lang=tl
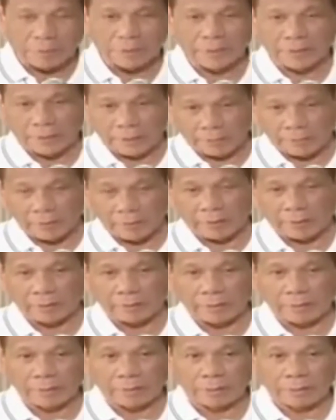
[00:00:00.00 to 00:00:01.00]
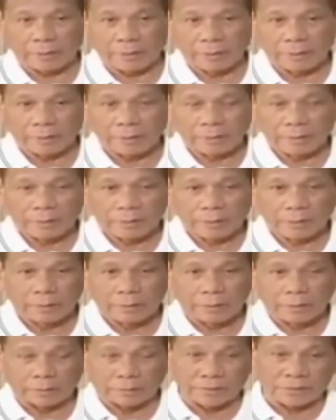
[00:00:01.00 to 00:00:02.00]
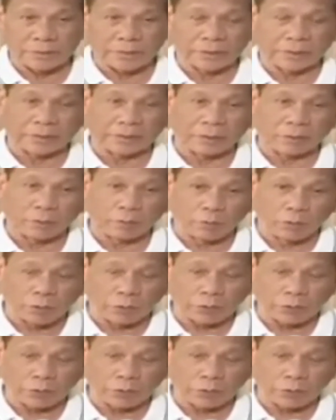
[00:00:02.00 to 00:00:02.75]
pandemic. It is getting